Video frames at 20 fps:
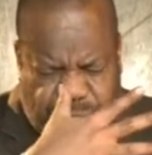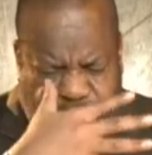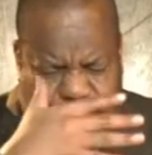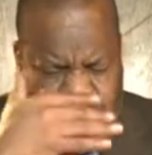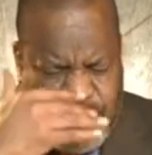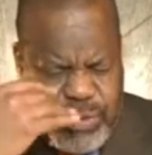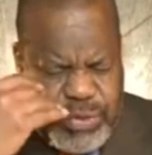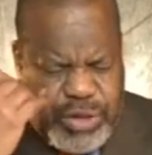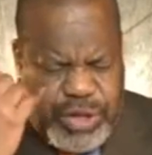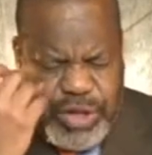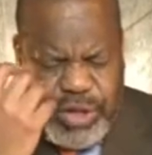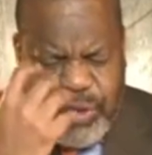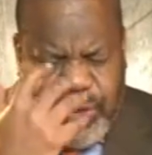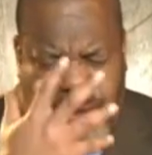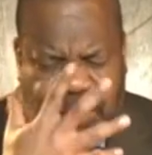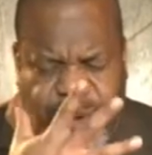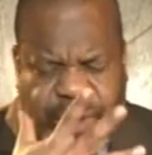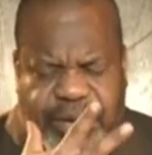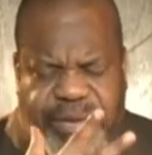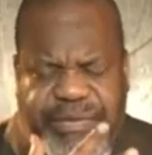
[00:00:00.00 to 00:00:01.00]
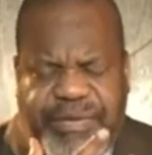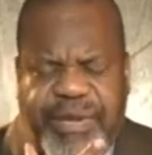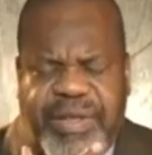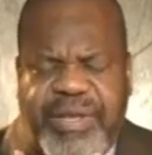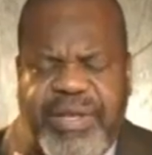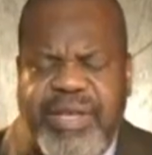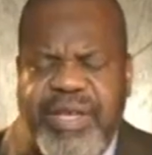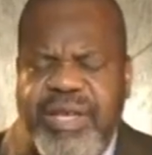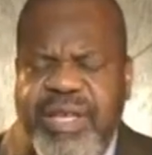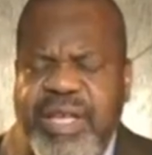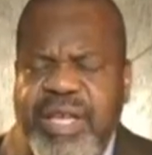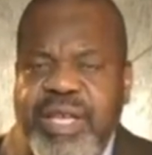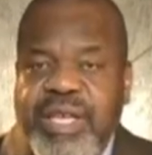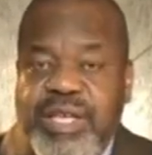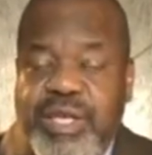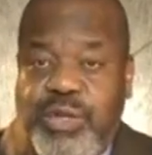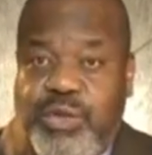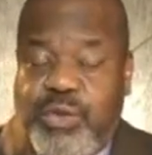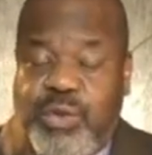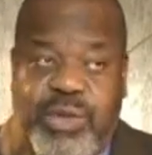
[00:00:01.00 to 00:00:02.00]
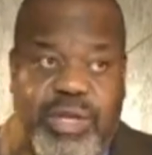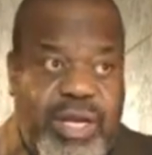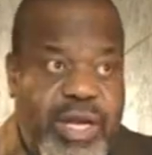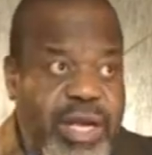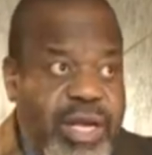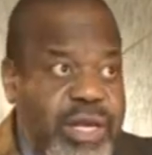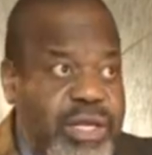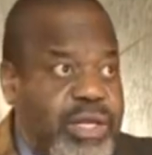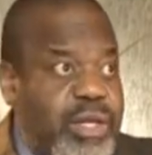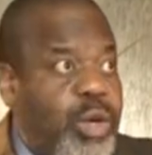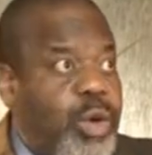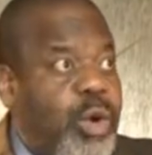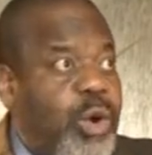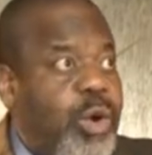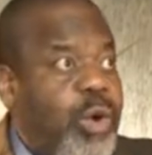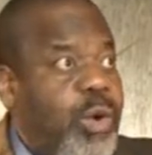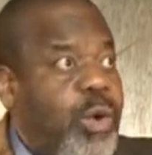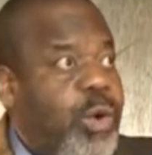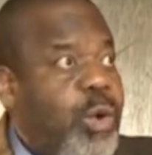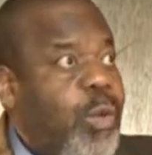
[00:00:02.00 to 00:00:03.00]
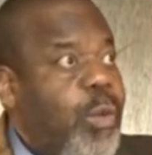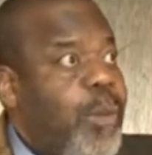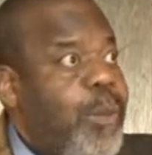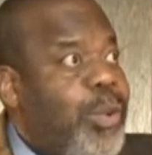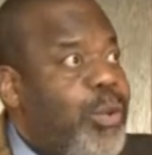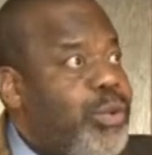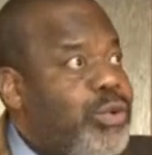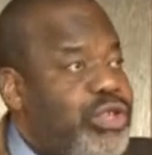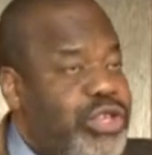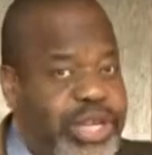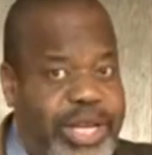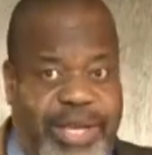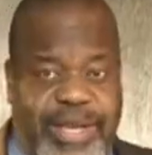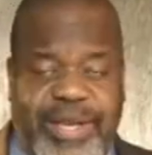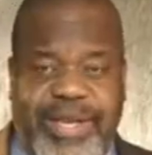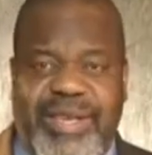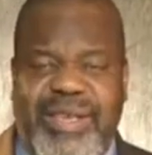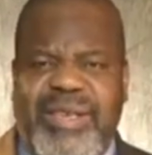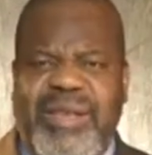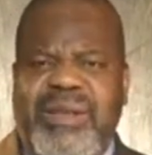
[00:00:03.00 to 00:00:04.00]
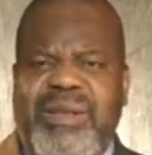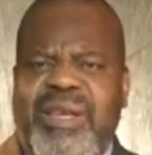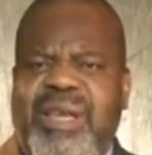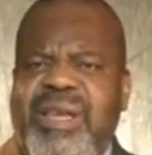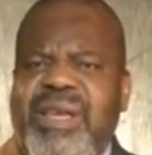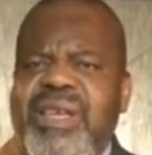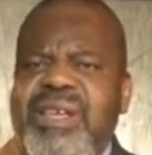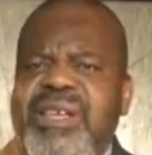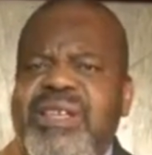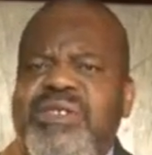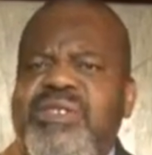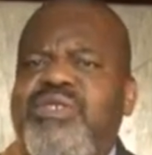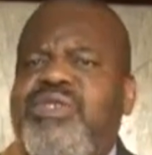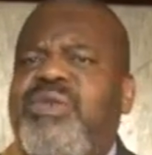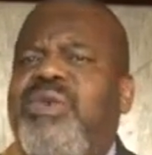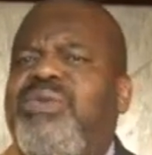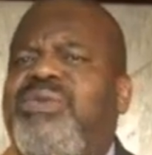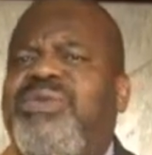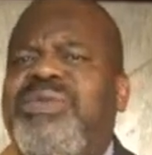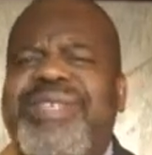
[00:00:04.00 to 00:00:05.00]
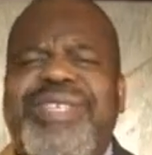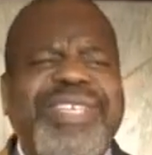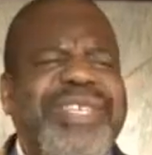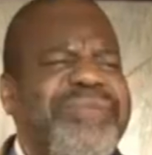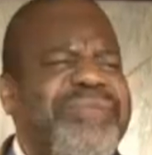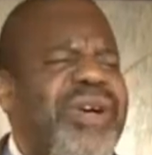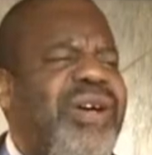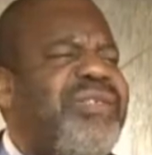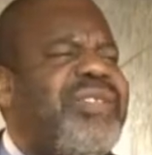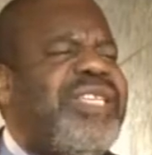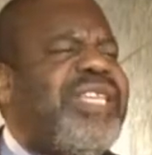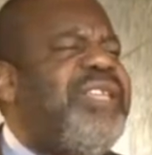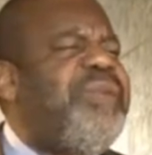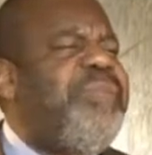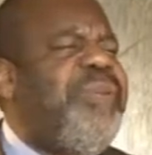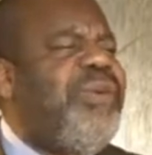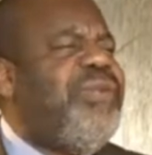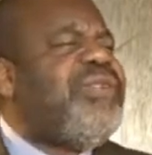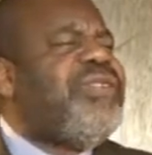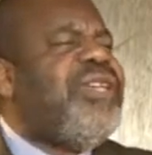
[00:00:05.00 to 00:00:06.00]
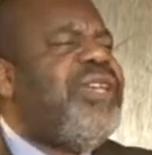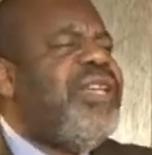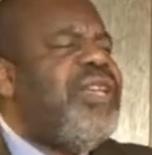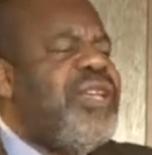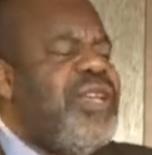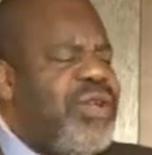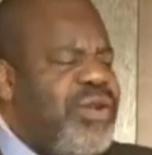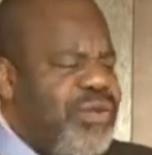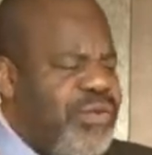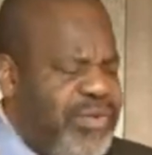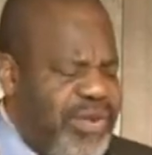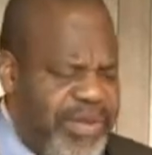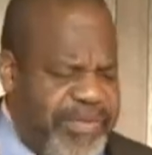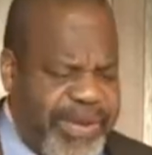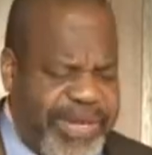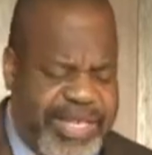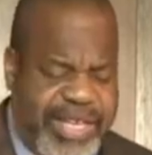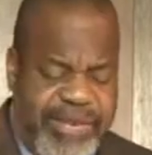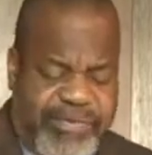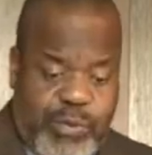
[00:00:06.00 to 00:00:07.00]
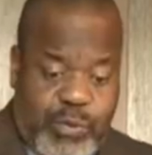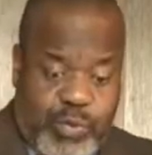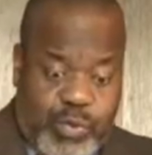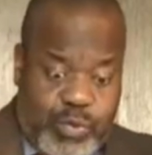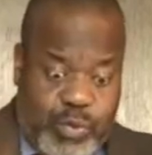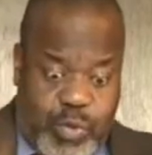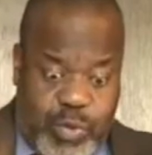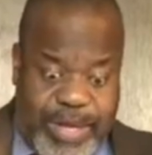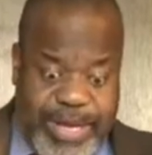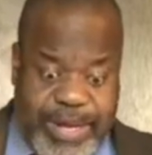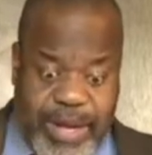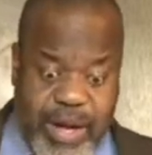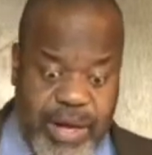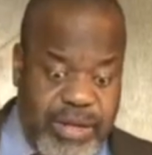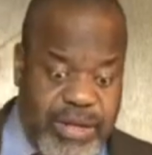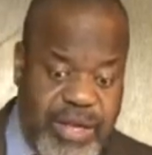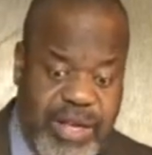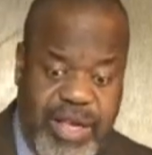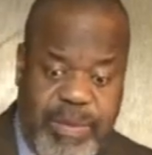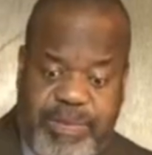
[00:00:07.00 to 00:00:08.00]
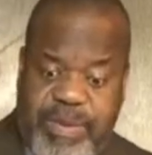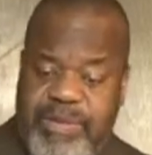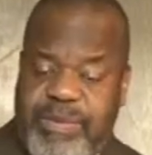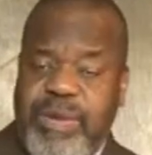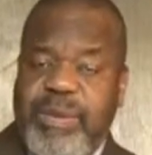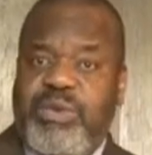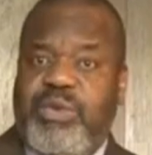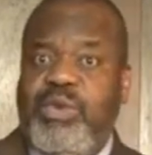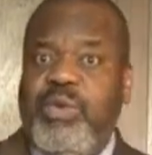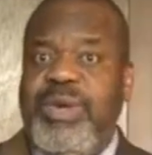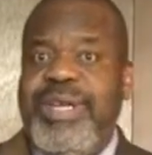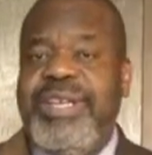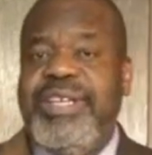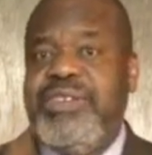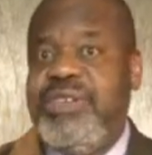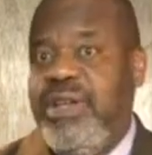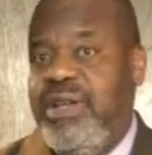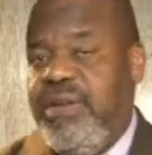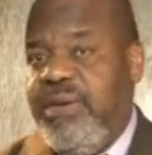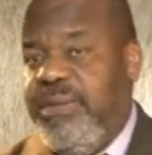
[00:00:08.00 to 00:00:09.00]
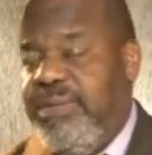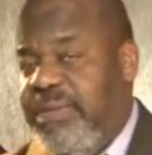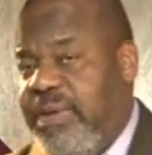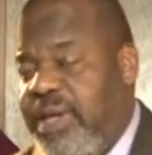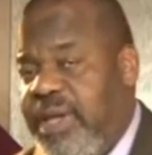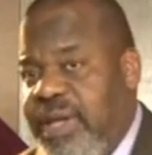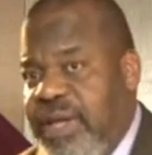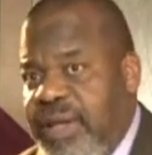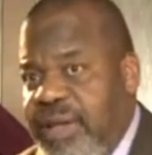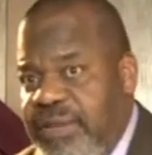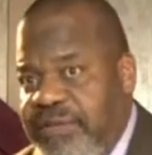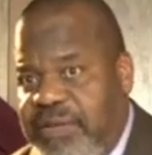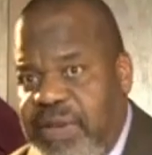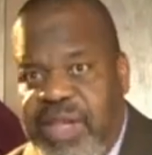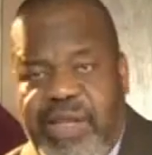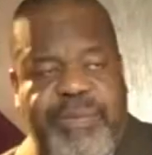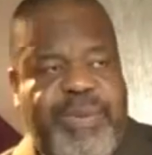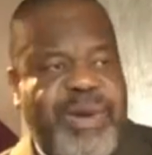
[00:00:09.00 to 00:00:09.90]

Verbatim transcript: le monde ignorent en fait. Ils, ont des, de longs projets, des, choses aussi immenses qu'ils pensent qu'on va... Parce qu'ils font toujours des grands dégâts, ils peuvent même tuer les gens, comme faire la